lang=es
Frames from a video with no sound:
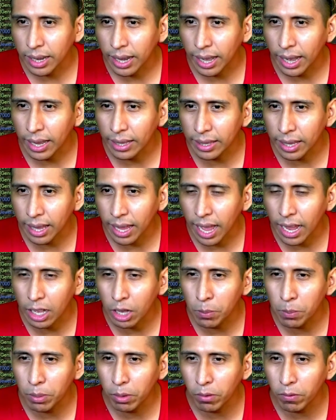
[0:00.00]
créate an
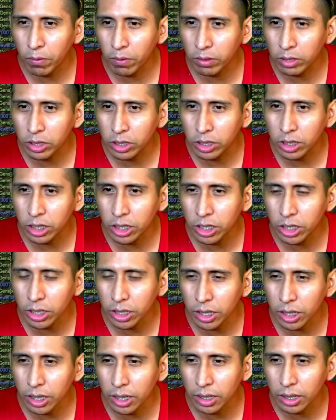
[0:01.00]
improved siege
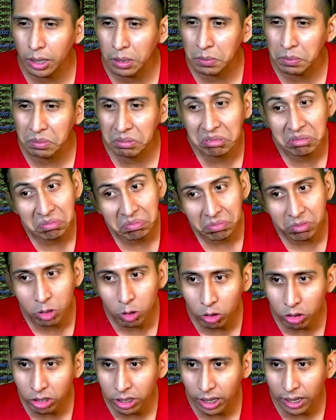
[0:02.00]
items.
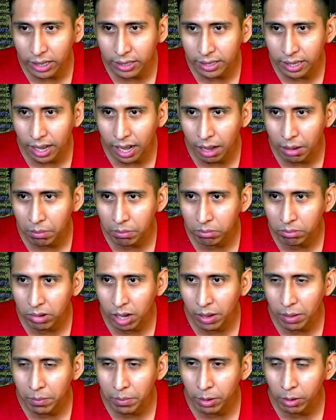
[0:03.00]
No sé qué será.
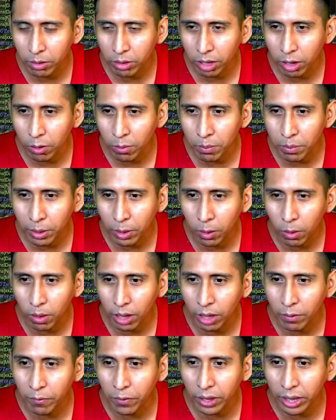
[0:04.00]
Una vez me lo dieron, pero...
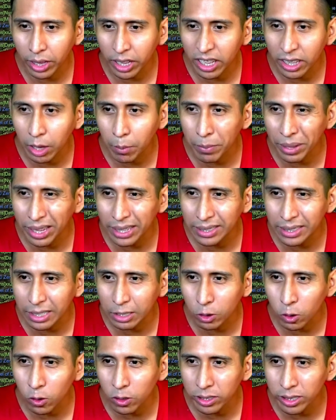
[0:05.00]
En fin. Y también
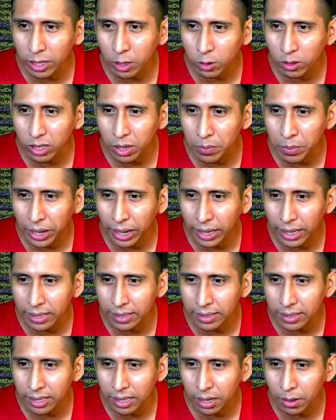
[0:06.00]
estas cosas, no sé para qué
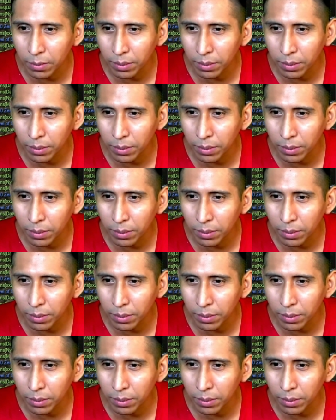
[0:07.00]
sirve.